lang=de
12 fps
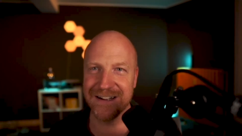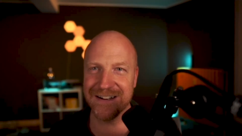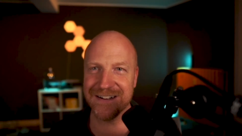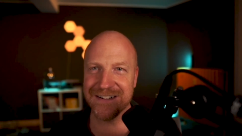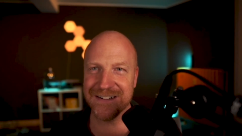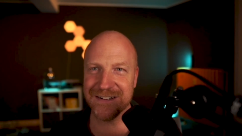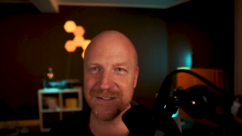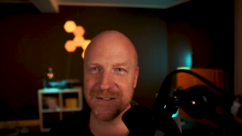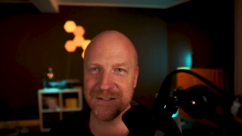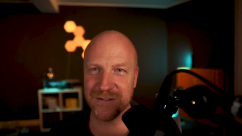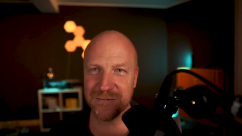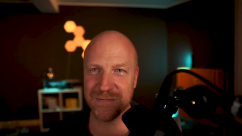
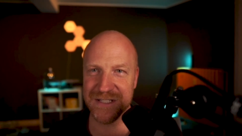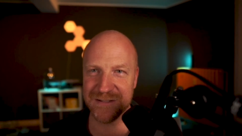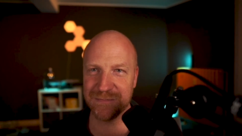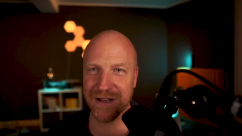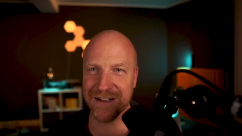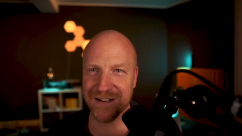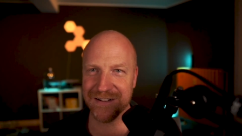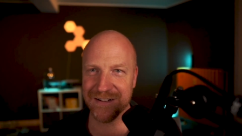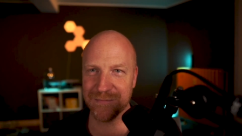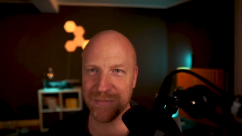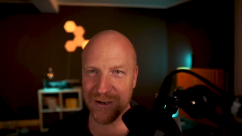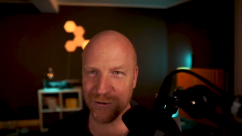äh, du bist bei,
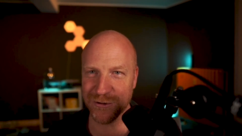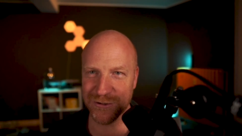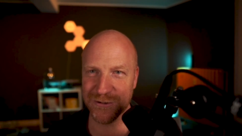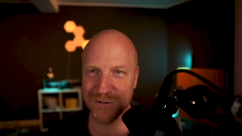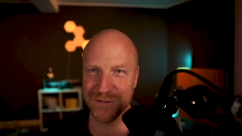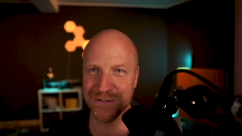bei Otto,